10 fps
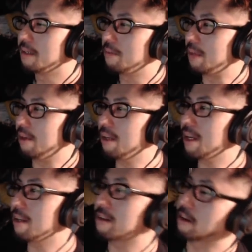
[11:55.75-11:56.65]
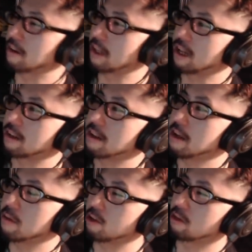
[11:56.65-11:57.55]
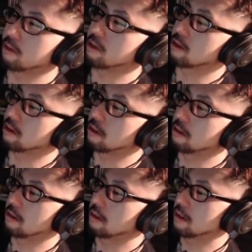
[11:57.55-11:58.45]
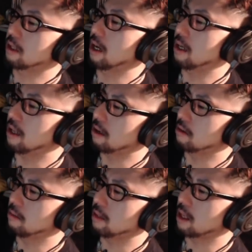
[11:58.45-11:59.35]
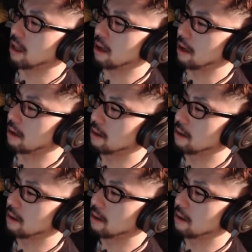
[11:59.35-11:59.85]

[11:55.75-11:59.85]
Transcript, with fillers: ビル・ゲイツとさ、スティーブ・ジョブズの対談を見てて、